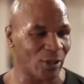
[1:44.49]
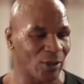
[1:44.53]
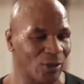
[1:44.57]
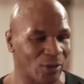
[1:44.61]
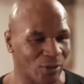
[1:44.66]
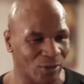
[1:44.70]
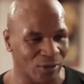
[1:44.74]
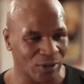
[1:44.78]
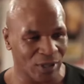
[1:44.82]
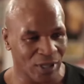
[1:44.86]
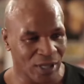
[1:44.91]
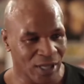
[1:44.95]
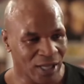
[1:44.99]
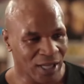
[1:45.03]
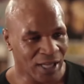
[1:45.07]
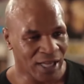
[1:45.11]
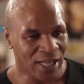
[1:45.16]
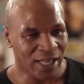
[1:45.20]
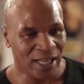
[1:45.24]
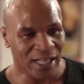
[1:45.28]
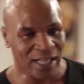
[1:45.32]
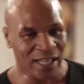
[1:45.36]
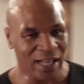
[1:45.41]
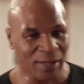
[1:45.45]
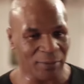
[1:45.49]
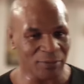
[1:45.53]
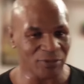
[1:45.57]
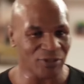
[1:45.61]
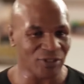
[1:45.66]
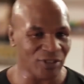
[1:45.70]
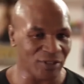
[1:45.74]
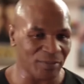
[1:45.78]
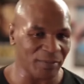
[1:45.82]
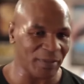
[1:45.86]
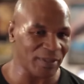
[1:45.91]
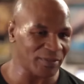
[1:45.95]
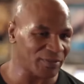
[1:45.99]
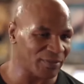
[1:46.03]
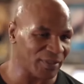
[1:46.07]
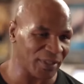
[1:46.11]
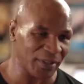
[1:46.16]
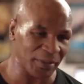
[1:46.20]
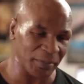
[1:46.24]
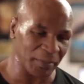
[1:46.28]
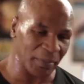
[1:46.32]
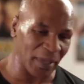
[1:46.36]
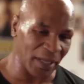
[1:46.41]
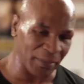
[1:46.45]
моей целью всегда было
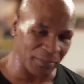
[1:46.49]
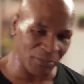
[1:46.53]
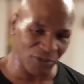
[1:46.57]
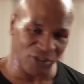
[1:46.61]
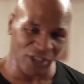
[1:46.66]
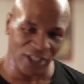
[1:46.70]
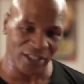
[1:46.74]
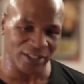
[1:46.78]
прикончить